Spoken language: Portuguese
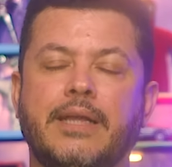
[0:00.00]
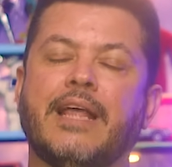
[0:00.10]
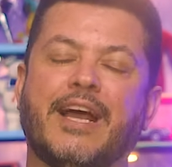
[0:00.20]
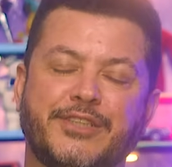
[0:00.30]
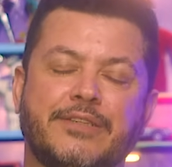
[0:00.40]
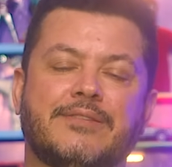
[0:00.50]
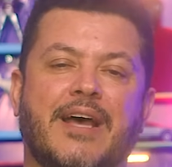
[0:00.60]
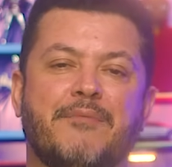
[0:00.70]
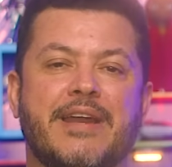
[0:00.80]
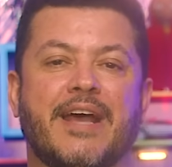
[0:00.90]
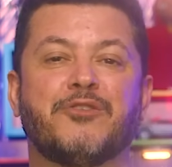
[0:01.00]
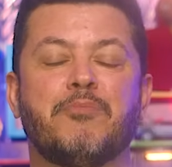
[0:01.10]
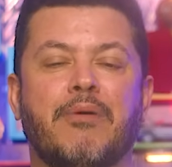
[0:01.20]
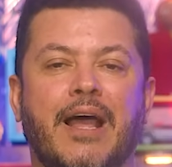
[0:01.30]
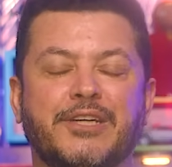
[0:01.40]
E tá, a gente sabe, né? A
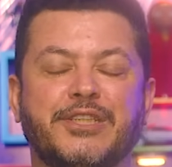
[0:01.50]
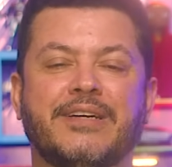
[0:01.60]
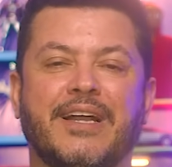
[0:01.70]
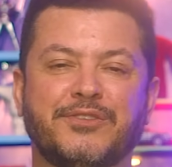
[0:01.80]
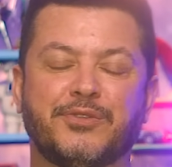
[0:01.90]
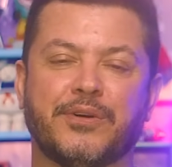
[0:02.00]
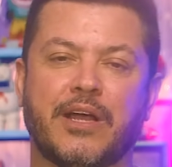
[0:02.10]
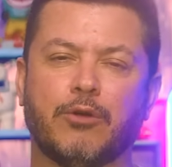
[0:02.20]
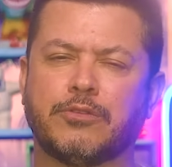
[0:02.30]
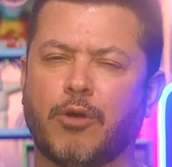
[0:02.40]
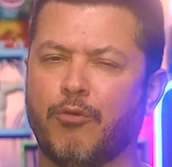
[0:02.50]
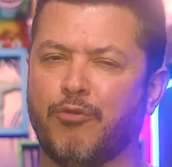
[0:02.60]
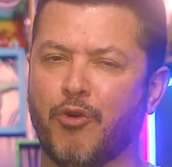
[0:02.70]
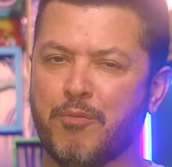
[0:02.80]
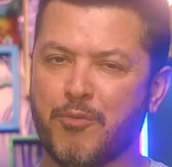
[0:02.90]
dublagem nacional
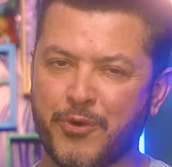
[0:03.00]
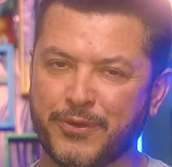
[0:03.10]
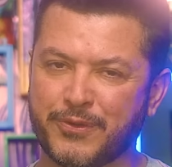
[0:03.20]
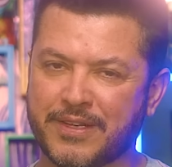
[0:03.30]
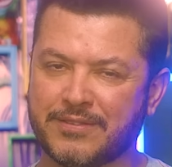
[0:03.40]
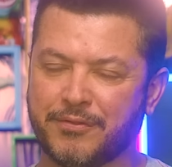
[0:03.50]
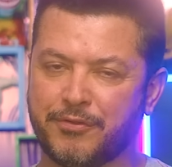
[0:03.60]
salvou muito desse